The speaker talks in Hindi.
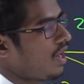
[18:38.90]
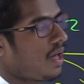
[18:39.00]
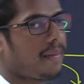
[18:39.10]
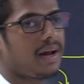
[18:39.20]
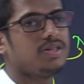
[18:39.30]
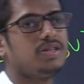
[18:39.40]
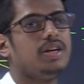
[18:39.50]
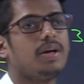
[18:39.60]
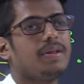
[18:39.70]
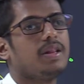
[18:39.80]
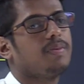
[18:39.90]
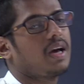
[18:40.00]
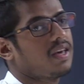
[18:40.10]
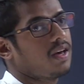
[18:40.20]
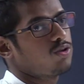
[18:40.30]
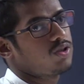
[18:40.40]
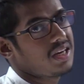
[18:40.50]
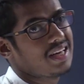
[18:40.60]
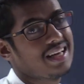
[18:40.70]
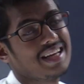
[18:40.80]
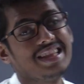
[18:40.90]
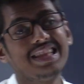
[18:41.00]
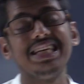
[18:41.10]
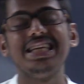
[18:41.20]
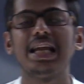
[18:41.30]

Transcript: लिया माइनस थ्री ने मतलब क्या किया उसने तीन